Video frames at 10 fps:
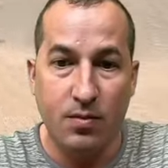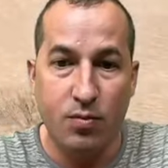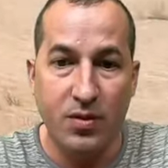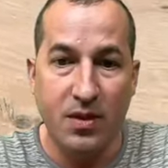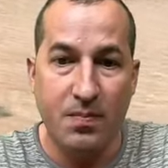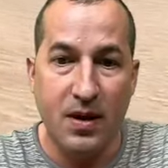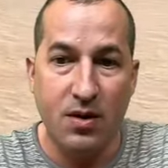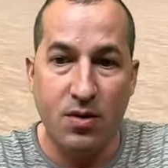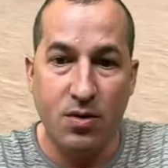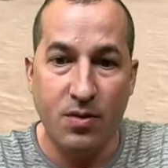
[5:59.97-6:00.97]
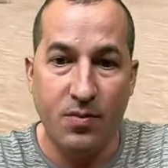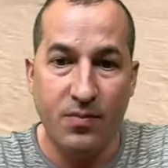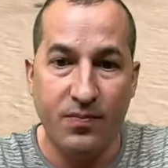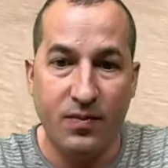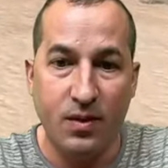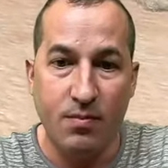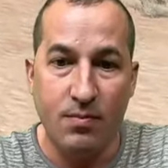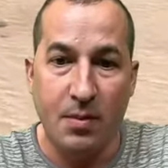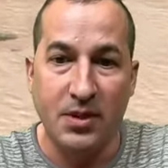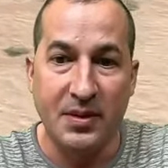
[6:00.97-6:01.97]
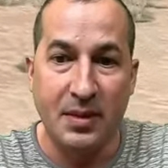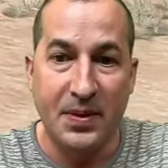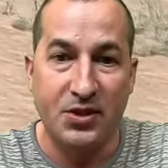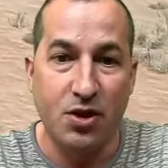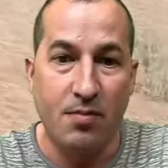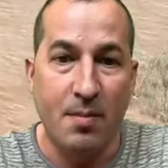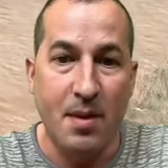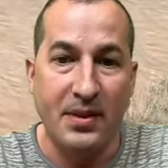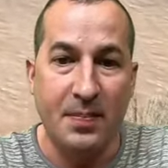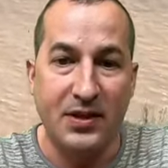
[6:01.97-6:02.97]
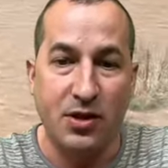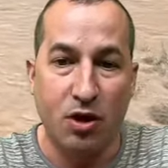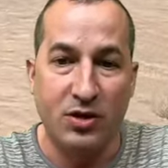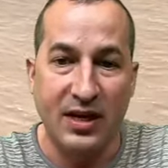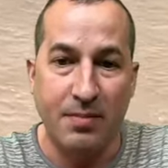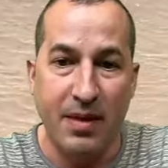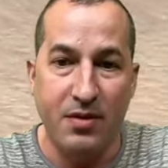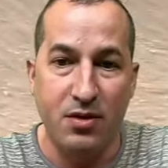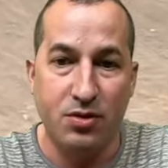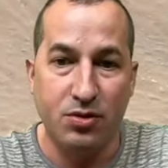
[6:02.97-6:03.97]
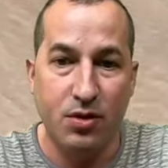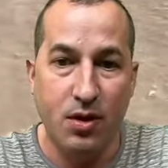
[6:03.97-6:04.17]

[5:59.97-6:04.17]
Buen disparo. Vamos a meter presión. Vamos a meter presión a los tanques medios.